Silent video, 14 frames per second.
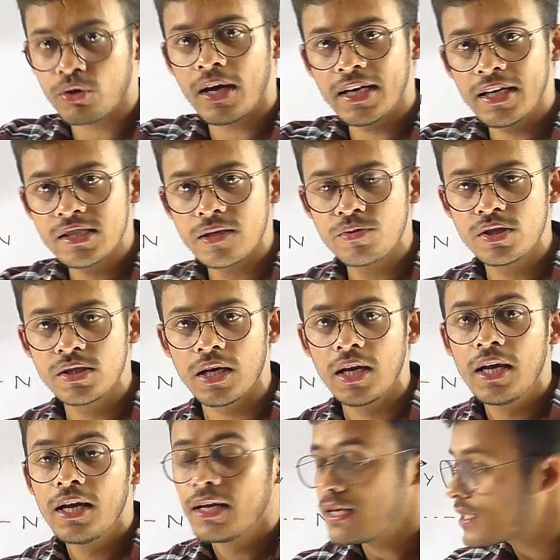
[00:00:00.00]
भी तो आ रही है सब चीजें
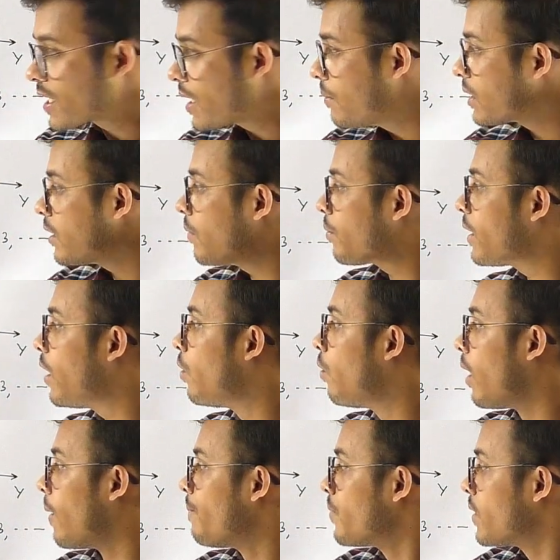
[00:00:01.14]
इसका मतलब क्या
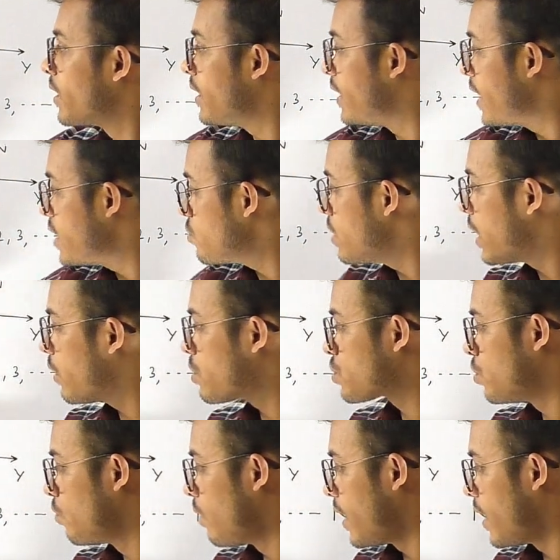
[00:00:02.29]
हुआ कि ये जो इक्वेशन